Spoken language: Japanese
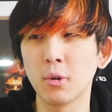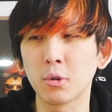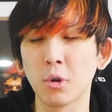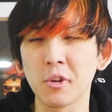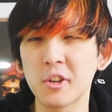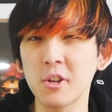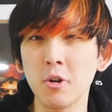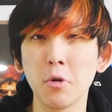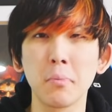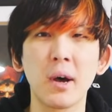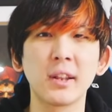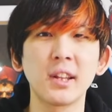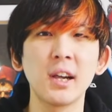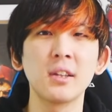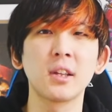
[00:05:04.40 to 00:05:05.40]
う年を
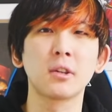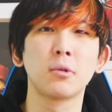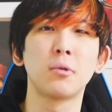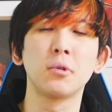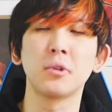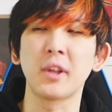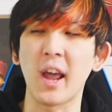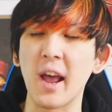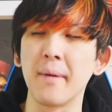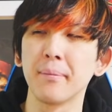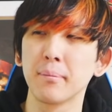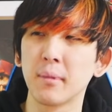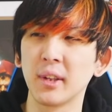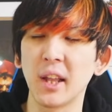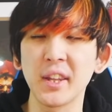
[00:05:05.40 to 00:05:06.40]
またいだところで
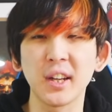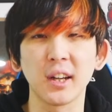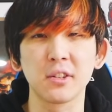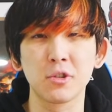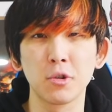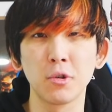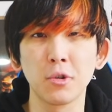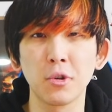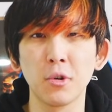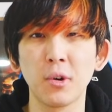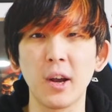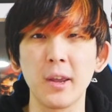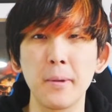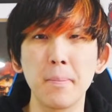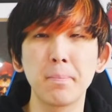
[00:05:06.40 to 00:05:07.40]
何か状況
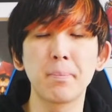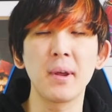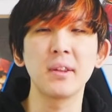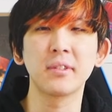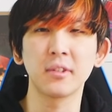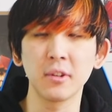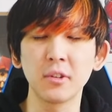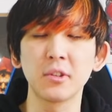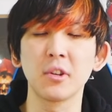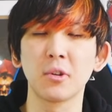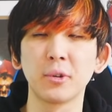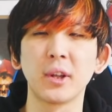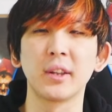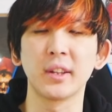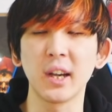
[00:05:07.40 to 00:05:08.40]
が一変するっていう
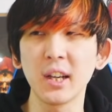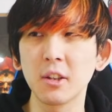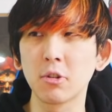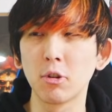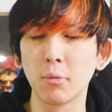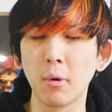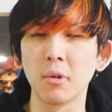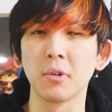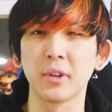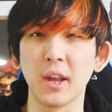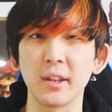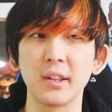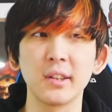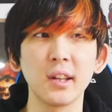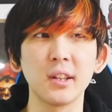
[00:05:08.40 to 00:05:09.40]
ことはないと思うの
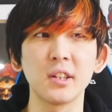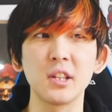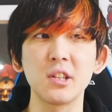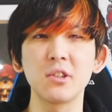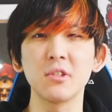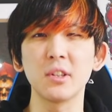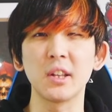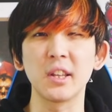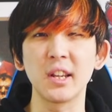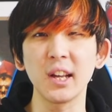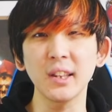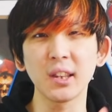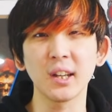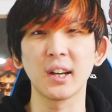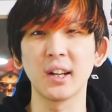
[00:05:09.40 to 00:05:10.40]
で、にせんにじゅうねんに
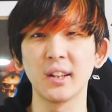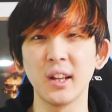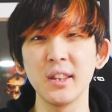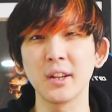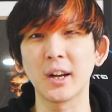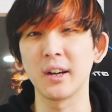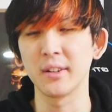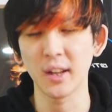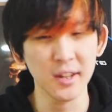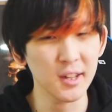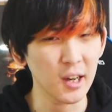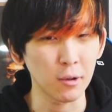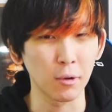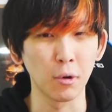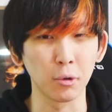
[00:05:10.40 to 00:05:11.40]
なったから何か何
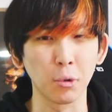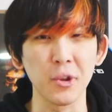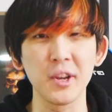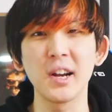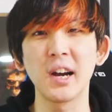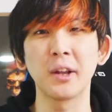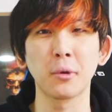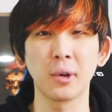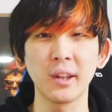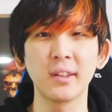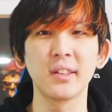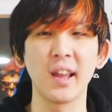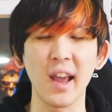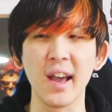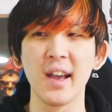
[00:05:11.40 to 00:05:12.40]
かこうトリガーとなっ
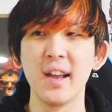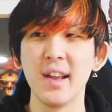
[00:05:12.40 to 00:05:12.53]
て、